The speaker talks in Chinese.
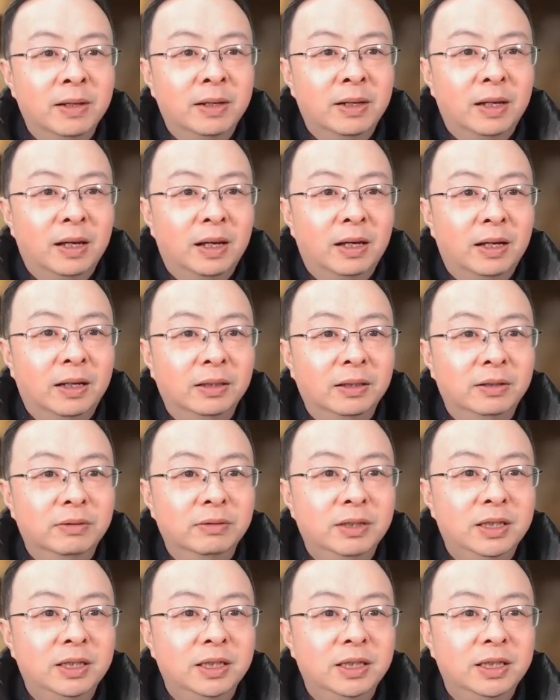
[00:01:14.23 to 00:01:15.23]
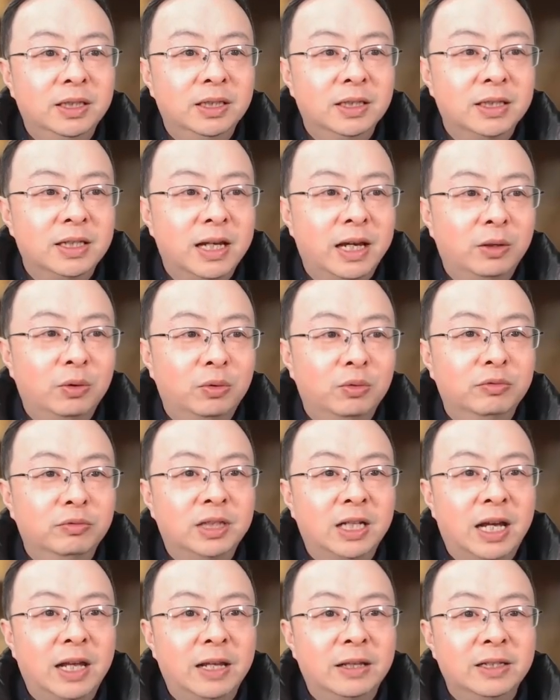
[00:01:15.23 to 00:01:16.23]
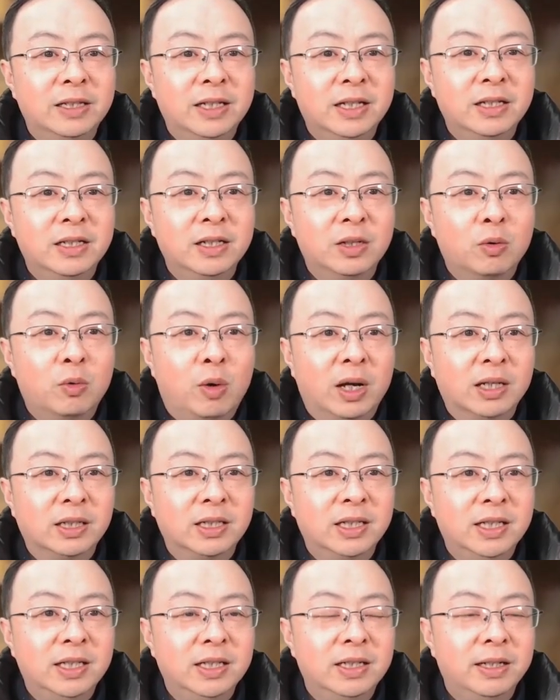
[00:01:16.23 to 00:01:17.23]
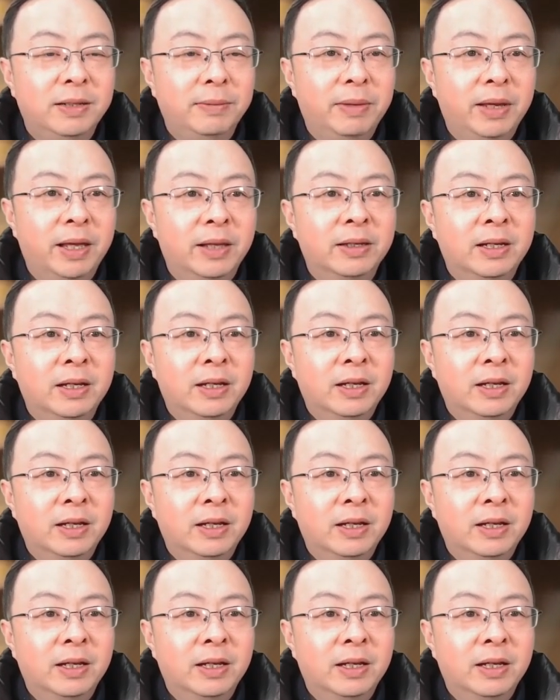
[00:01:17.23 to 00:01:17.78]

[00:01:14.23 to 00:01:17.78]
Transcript: 啊，尤其是在独山接近广西这边，